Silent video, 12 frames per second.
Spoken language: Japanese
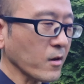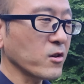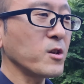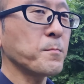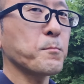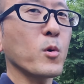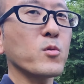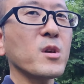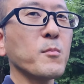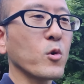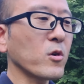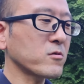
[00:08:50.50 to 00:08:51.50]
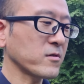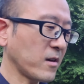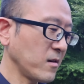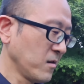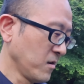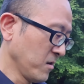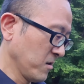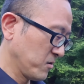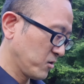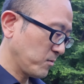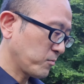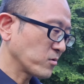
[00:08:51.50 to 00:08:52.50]
一本でも多くね
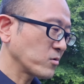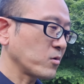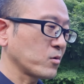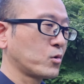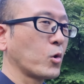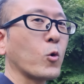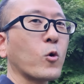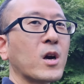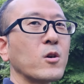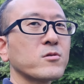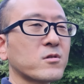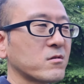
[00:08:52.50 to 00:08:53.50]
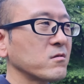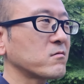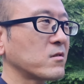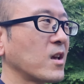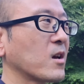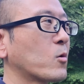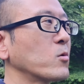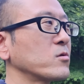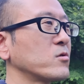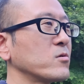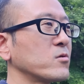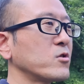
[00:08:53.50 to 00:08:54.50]
自分の動画を作ってこの
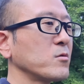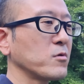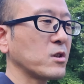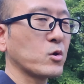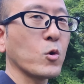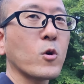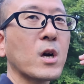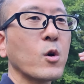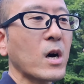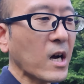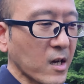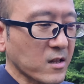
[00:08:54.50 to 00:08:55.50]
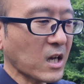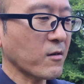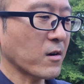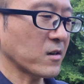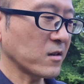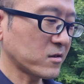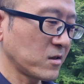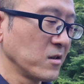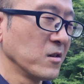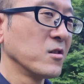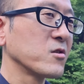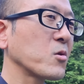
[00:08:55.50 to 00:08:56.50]
YouTube に動画を上げたいわけです
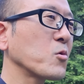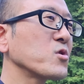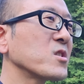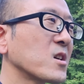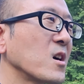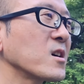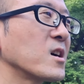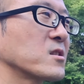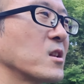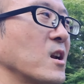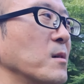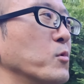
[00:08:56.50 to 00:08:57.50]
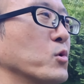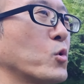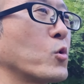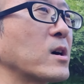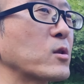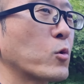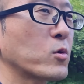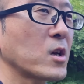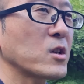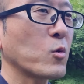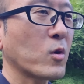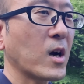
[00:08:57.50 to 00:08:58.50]
その時間があったらもう動画撮った
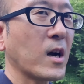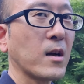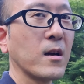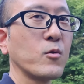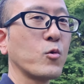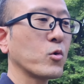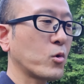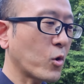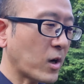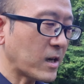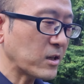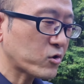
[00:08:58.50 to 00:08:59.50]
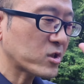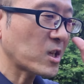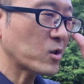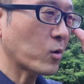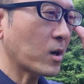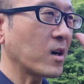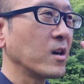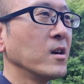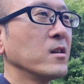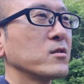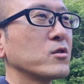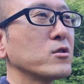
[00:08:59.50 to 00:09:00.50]
りとか動画編集したりとか
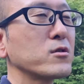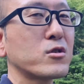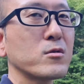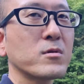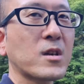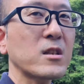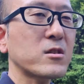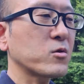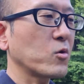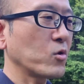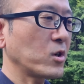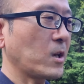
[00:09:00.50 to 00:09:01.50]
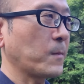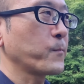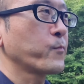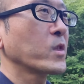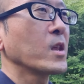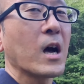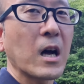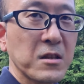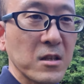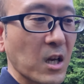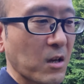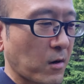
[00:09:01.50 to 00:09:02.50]
YouTube 活動に当
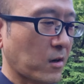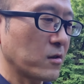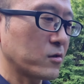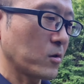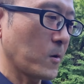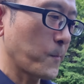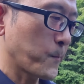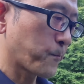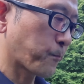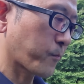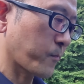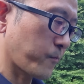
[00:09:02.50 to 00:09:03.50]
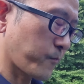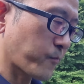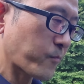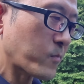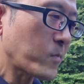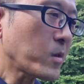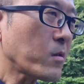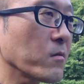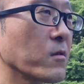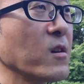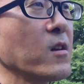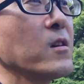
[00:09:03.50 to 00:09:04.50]
てたいわけですよ。
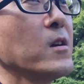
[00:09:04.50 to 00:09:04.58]
でね、